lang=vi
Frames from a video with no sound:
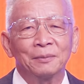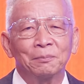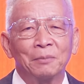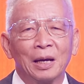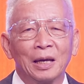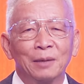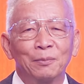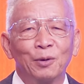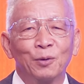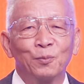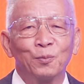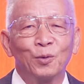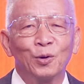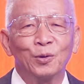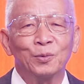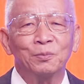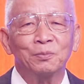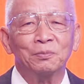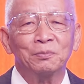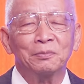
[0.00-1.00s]

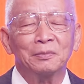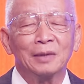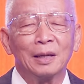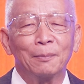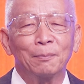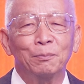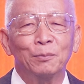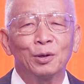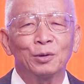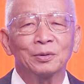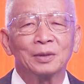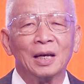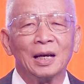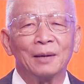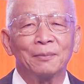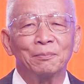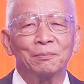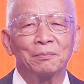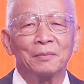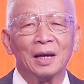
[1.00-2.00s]
714
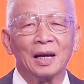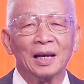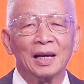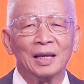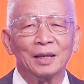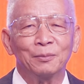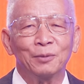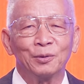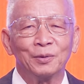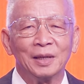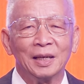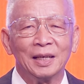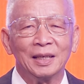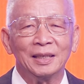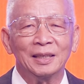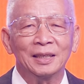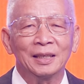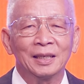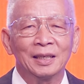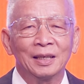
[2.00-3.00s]
548
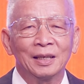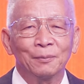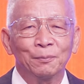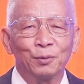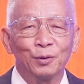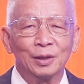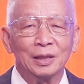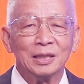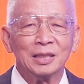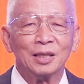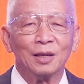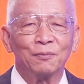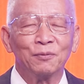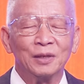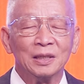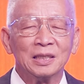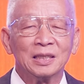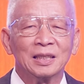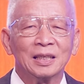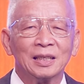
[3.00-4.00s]
3212 Police
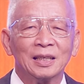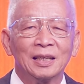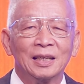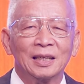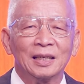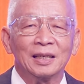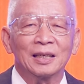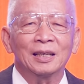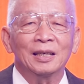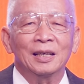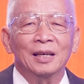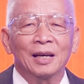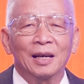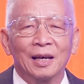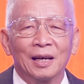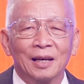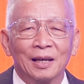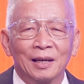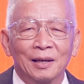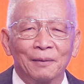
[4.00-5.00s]
Office tức là
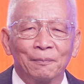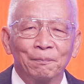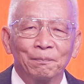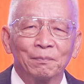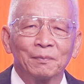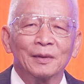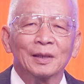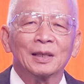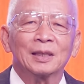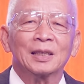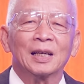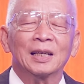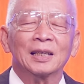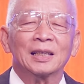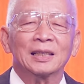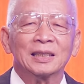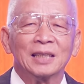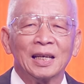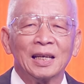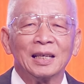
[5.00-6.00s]
à, sở
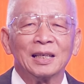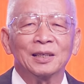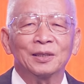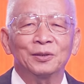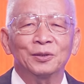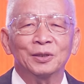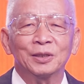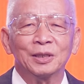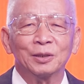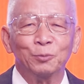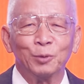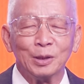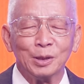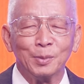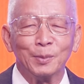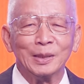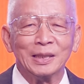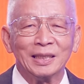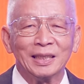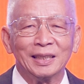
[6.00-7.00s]
cảnh sát của
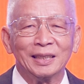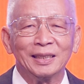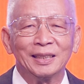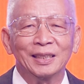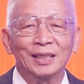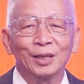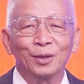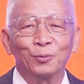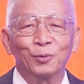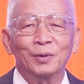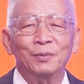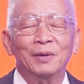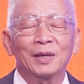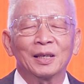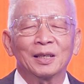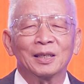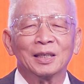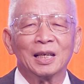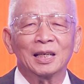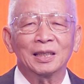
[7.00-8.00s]
Westminster. Quý vị
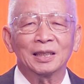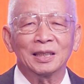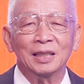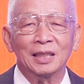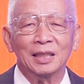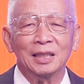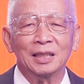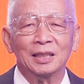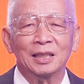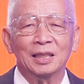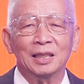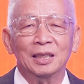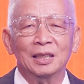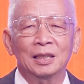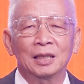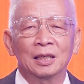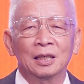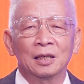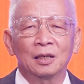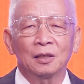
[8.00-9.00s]
có cần gì thì
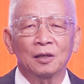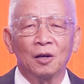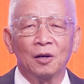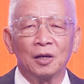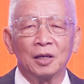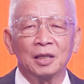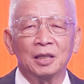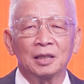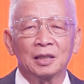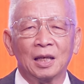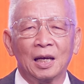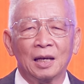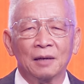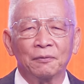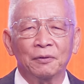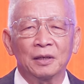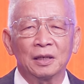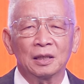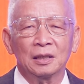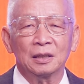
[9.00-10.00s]
gọi than
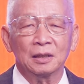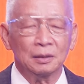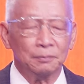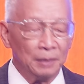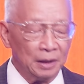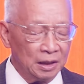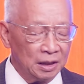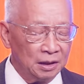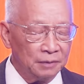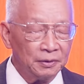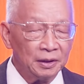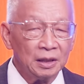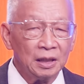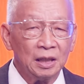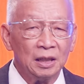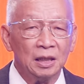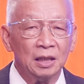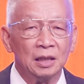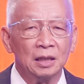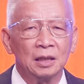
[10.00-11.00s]
phiền những bất cứ vấn đề
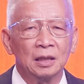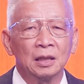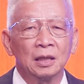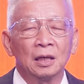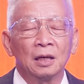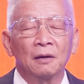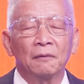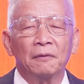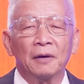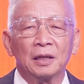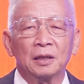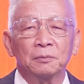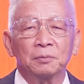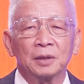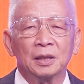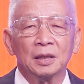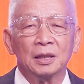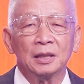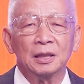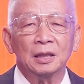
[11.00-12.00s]
gì và đồng
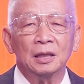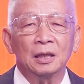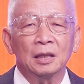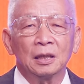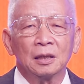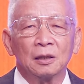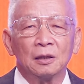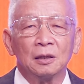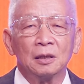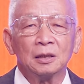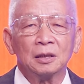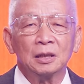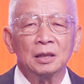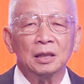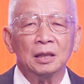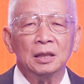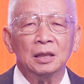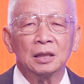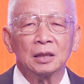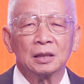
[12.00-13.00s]
thời có
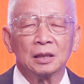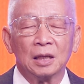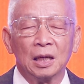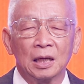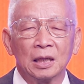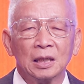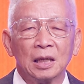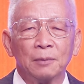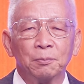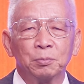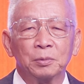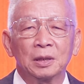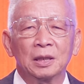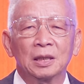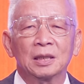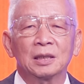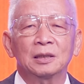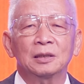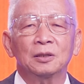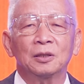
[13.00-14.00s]
thì khẩn cấp
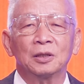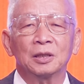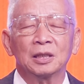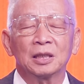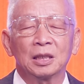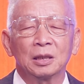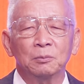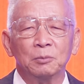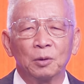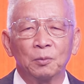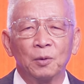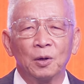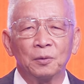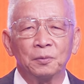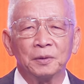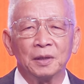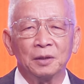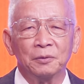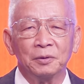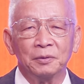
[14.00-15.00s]
thì cứ gọi
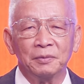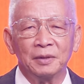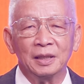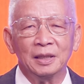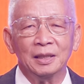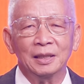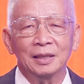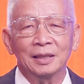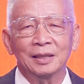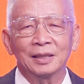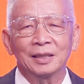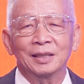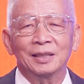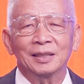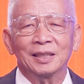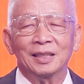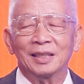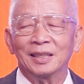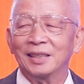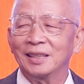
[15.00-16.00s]
911 nha quý vị.
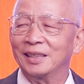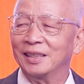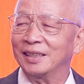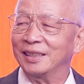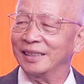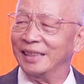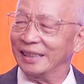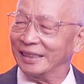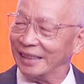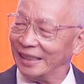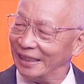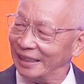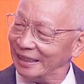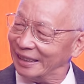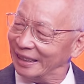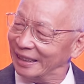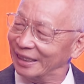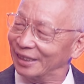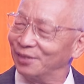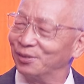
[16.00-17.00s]
À, nhân đây
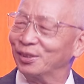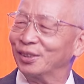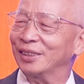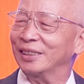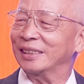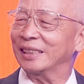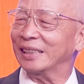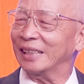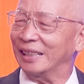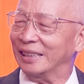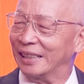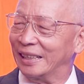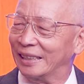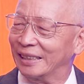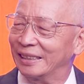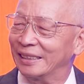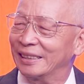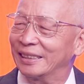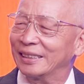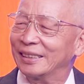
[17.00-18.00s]
thì chúng tôi rất hân
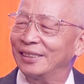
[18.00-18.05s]
hạnh được